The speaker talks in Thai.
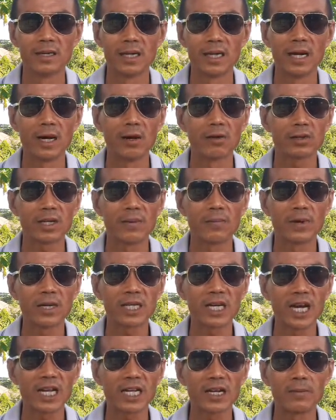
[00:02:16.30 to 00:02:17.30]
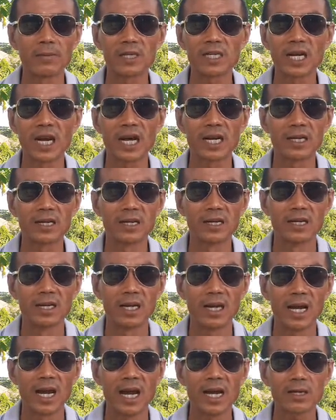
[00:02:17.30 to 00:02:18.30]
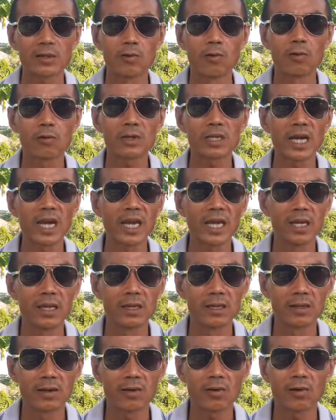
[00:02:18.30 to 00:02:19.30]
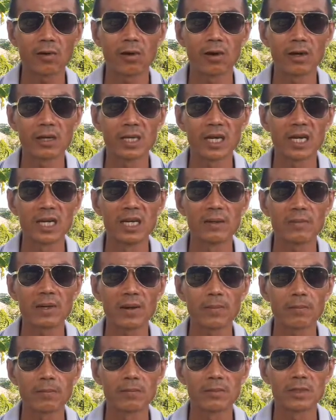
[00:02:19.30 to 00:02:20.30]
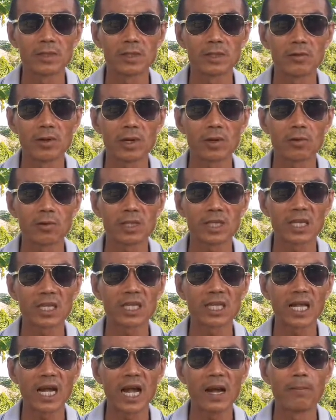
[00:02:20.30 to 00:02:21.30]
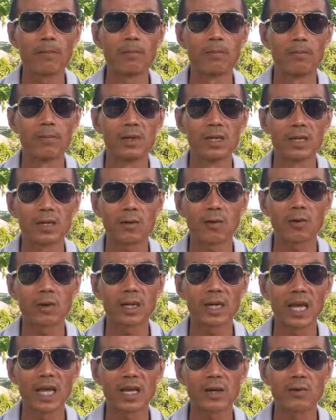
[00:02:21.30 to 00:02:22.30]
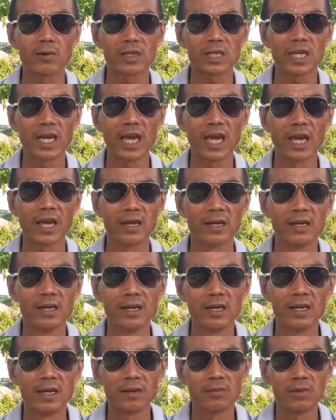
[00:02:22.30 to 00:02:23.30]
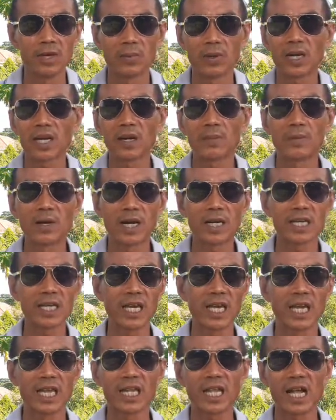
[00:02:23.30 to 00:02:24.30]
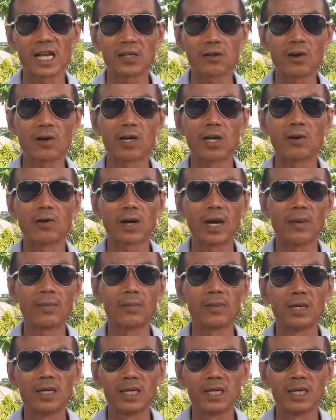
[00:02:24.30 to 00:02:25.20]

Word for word: เราเอาธรรมชาติธรรมชาติ หากถูกใจก็อย่าลืมครับ ช่วยกดติดตาม กดไลค์กดแชร์ เพื่อเป็นกำลังใจให้ทางช่องเราครับ